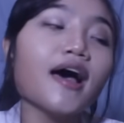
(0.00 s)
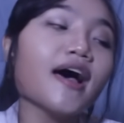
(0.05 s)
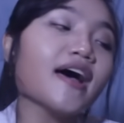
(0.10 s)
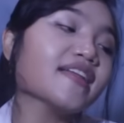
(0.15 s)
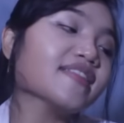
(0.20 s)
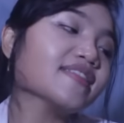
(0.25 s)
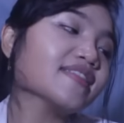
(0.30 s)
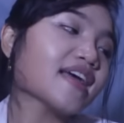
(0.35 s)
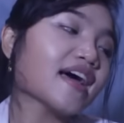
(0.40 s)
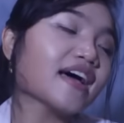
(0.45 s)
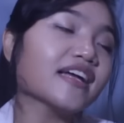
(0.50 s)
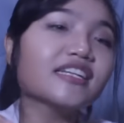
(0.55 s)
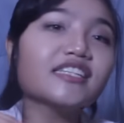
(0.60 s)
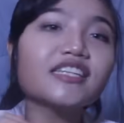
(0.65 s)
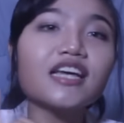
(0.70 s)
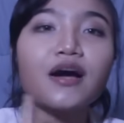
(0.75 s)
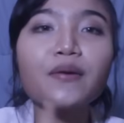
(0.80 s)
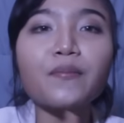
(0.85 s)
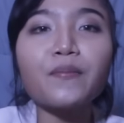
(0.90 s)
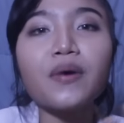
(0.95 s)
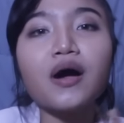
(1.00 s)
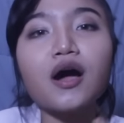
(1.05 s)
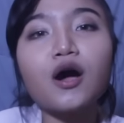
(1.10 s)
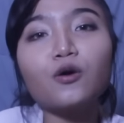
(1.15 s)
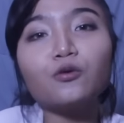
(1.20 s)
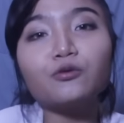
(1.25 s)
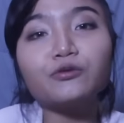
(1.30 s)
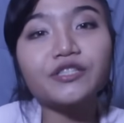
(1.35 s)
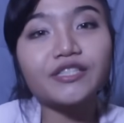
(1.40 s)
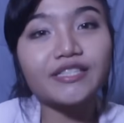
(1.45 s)
Entah dia
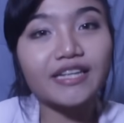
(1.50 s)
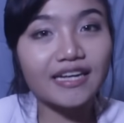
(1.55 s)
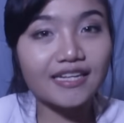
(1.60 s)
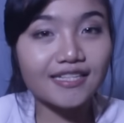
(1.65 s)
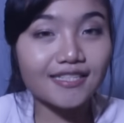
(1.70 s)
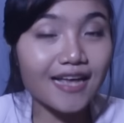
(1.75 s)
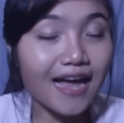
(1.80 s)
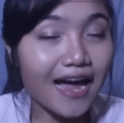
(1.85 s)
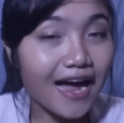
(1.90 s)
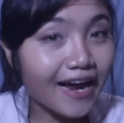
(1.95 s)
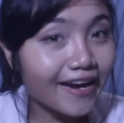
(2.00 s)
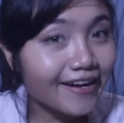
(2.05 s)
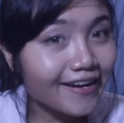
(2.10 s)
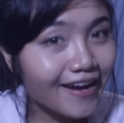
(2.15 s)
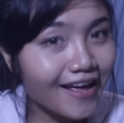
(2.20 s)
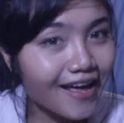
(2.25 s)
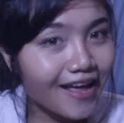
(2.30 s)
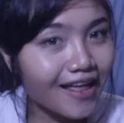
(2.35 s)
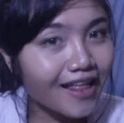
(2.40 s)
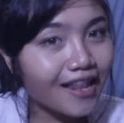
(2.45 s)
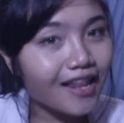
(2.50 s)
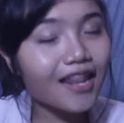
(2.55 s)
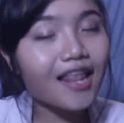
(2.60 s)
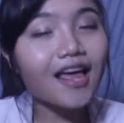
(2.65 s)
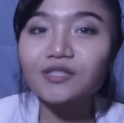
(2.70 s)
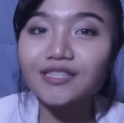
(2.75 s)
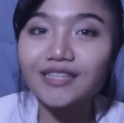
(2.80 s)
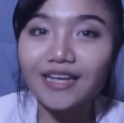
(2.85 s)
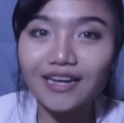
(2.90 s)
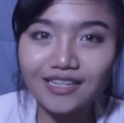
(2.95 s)
mau seks anal,
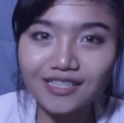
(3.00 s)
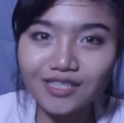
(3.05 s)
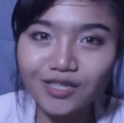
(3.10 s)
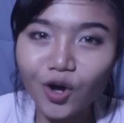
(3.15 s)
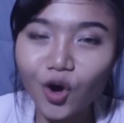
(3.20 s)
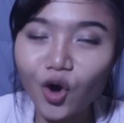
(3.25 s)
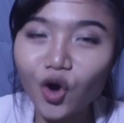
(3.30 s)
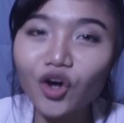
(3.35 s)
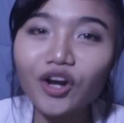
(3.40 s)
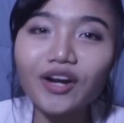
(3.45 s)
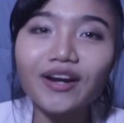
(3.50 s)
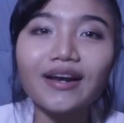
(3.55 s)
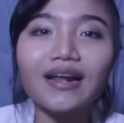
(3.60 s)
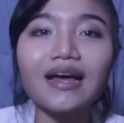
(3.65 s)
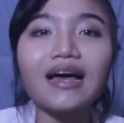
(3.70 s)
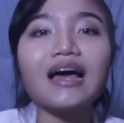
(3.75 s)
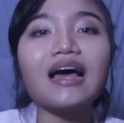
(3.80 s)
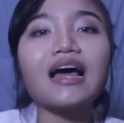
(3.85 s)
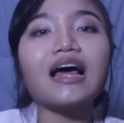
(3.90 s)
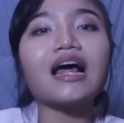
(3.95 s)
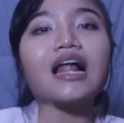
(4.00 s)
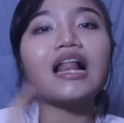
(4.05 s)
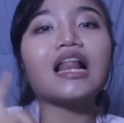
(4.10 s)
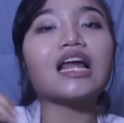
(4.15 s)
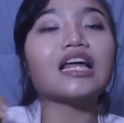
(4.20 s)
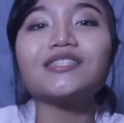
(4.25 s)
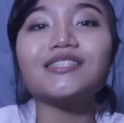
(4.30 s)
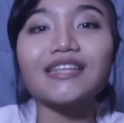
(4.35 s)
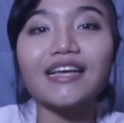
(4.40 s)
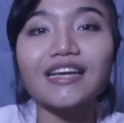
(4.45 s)
seks
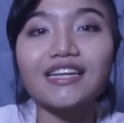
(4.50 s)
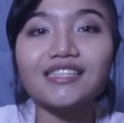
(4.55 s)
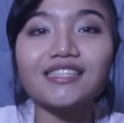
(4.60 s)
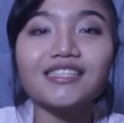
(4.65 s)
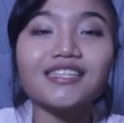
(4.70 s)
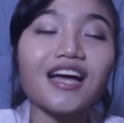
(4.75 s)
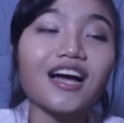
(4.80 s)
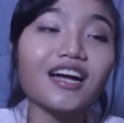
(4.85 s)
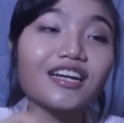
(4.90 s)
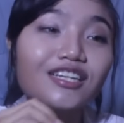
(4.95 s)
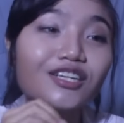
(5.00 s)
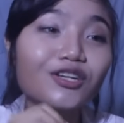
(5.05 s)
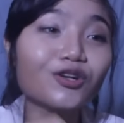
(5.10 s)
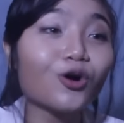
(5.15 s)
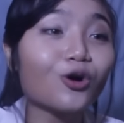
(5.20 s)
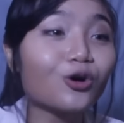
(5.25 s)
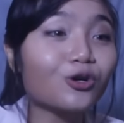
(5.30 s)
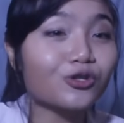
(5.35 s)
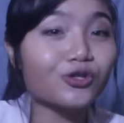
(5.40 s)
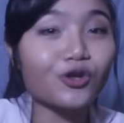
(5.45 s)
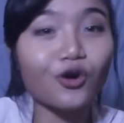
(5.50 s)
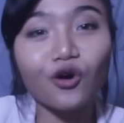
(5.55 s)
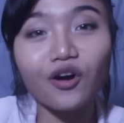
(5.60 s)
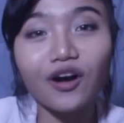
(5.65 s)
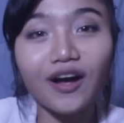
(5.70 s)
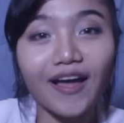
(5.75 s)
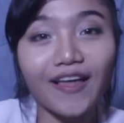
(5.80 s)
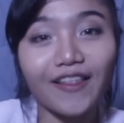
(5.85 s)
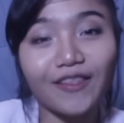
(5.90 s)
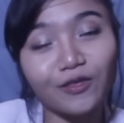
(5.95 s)
oral, seks yang
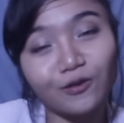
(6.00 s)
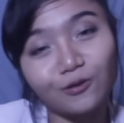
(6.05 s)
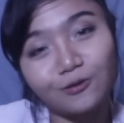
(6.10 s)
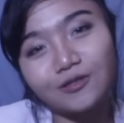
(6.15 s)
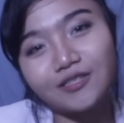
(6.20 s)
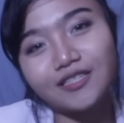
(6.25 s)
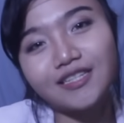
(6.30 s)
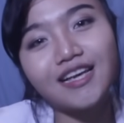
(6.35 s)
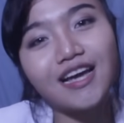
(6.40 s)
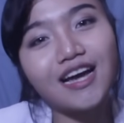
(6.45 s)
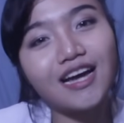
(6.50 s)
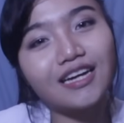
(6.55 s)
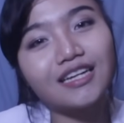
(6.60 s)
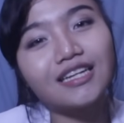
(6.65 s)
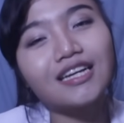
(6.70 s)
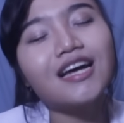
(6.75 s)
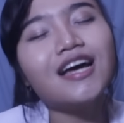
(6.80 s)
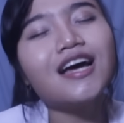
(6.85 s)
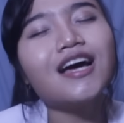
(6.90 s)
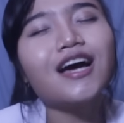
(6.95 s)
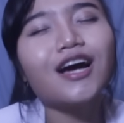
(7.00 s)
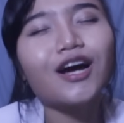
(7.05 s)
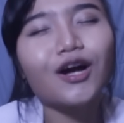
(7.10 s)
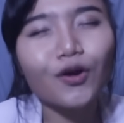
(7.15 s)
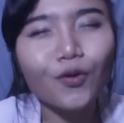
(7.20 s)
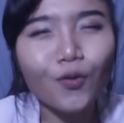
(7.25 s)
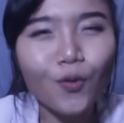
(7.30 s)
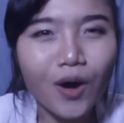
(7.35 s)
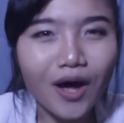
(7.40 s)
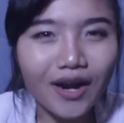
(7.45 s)
digosokkan terus dia
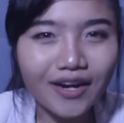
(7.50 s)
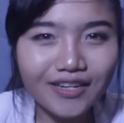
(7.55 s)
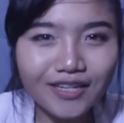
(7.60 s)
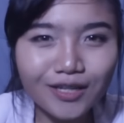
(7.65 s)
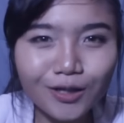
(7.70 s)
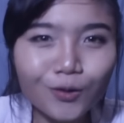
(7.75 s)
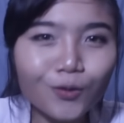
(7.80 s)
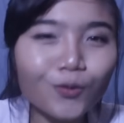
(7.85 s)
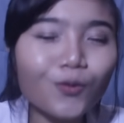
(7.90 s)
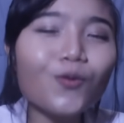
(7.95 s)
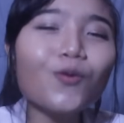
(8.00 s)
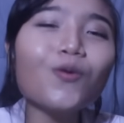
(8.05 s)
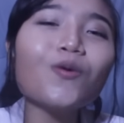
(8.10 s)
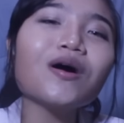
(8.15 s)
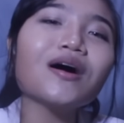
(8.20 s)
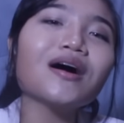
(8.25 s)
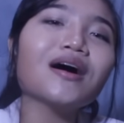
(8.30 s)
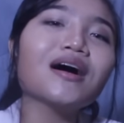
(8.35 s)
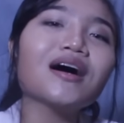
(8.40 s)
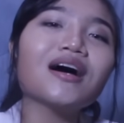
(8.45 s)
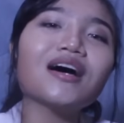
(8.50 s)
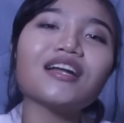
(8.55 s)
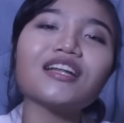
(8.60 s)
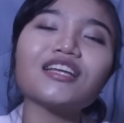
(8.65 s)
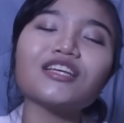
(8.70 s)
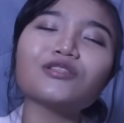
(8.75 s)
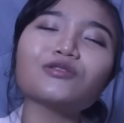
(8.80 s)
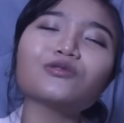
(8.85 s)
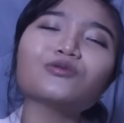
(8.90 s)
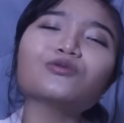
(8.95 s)
keluar di luar,
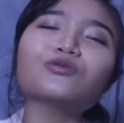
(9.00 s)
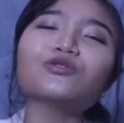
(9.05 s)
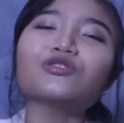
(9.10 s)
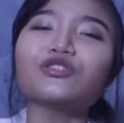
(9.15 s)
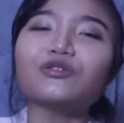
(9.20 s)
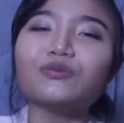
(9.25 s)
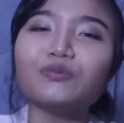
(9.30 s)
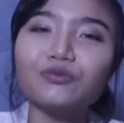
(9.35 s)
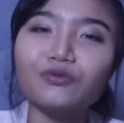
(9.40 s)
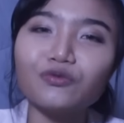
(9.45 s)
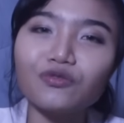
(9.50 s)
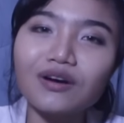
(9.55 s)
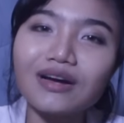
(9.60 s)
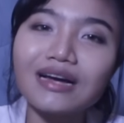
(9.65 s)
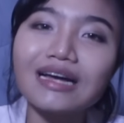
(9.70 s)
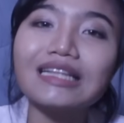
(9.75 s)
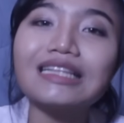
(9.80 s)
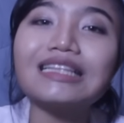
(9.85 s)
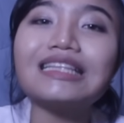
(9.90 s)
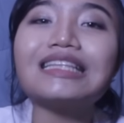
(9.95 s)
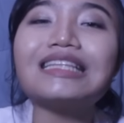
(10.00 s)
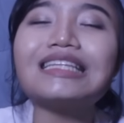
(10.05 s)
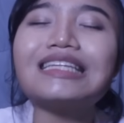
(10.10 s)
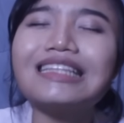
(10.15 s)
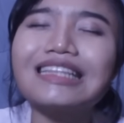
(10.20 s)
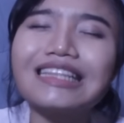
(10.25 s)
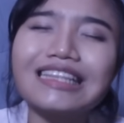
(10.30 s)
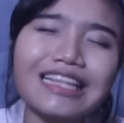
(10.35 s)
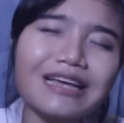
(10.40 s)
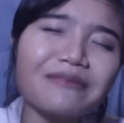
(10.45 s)
itu semua
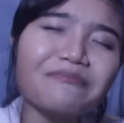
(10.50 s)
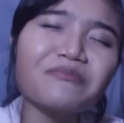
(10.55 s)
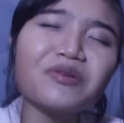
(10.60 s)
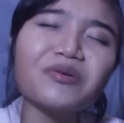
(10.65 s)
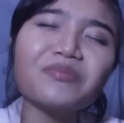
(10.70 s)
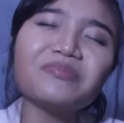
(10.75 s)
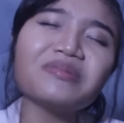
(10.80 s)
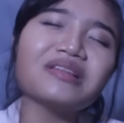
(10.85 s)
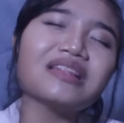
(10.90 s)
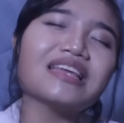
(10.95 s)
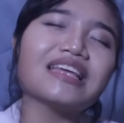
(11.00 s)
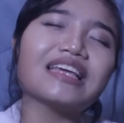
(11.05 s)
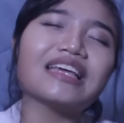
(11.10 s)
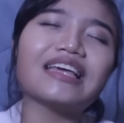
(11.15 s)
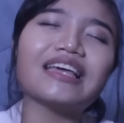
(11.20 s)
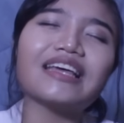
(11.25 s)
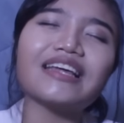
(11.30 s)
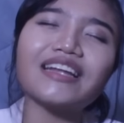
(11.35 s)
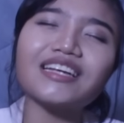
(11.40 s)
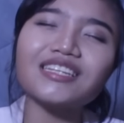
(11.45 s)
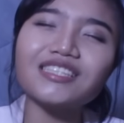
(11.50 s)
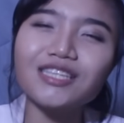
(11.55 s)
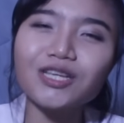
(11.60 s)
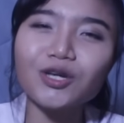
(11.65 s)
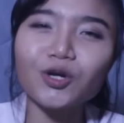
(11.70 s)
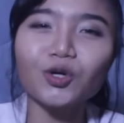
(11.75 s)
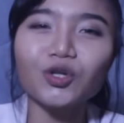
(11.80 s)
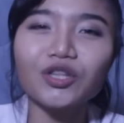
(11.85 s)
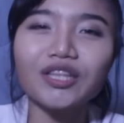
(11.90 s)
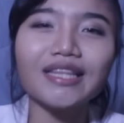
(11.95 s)
tetap memiliki
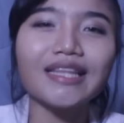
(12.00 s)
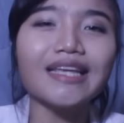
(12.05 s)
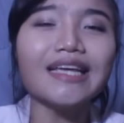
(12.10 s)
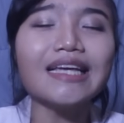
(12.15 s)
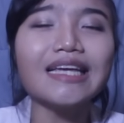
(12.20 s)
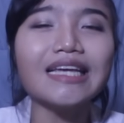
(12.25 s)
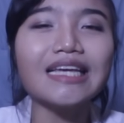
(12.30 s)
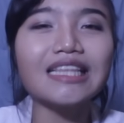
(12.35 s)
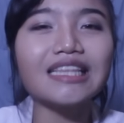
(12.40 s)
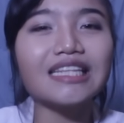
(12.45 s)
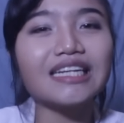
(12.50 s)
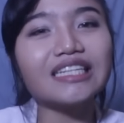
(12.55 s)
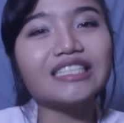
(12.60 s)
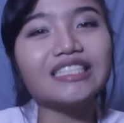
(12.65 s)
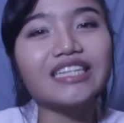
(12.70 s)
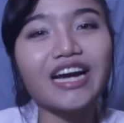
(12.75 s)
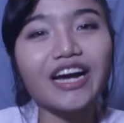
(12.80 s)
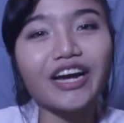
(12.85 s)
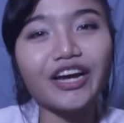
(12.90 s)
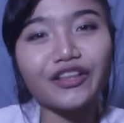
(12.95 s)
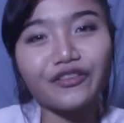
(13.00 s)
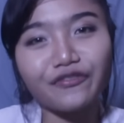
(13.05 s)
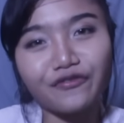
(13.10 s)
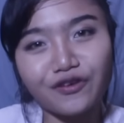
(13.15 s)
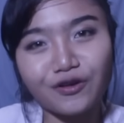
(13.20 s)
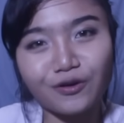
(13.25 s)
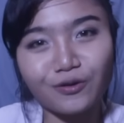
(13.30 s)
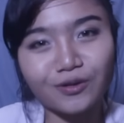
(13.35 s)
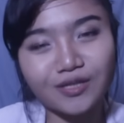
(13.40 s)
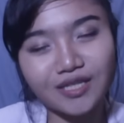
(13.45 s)
resiko tinggi terjangkit
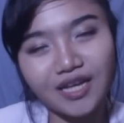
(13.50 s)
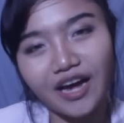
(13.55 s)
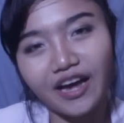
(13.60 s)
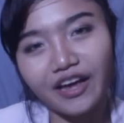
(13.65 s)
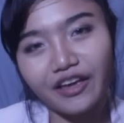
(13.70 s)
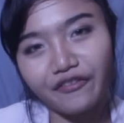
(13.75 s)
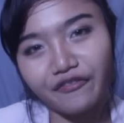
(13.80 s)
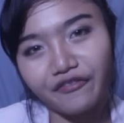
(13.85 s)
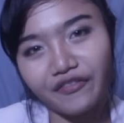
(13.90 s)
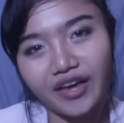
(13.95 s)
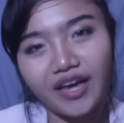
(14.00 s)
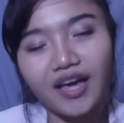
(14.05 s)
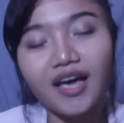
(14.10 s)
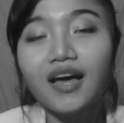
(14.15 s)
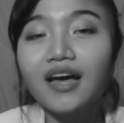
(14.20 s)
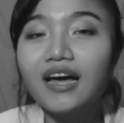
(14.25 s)
virus HIV.